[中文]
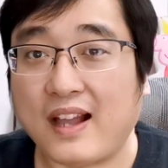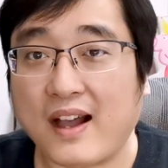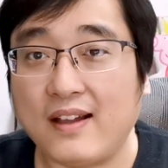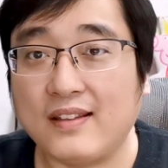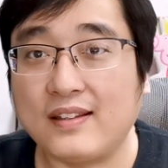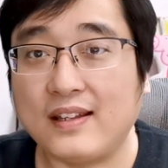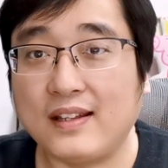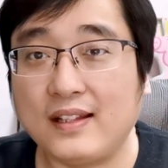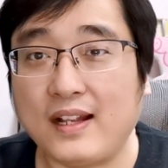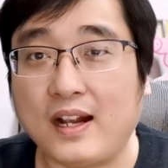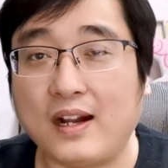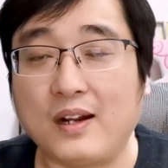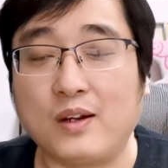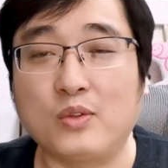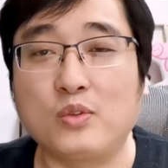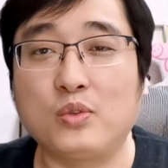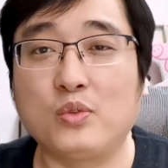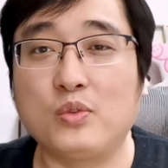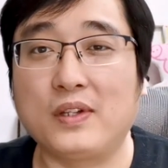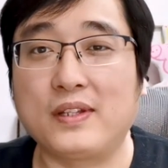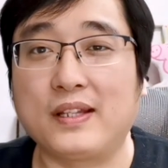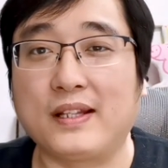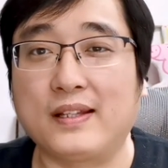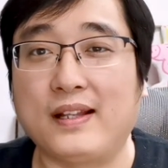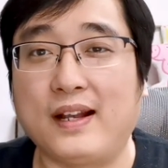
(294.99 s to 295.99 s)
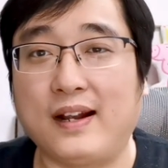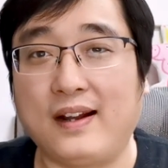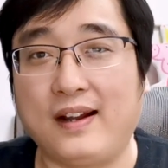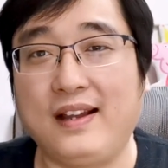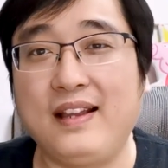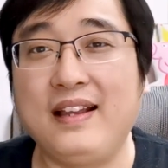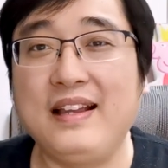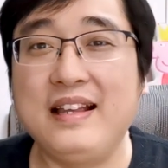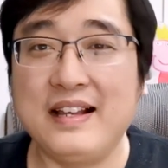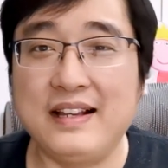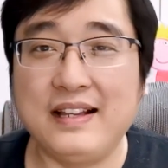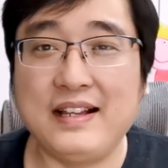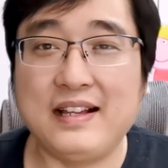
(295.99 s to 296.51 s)
藏在那儿，缩在那儿，
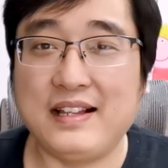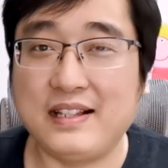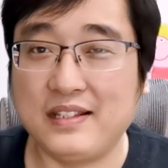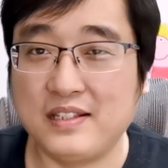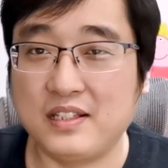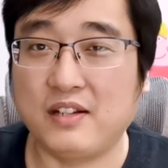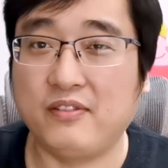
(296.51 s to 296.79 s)
哎，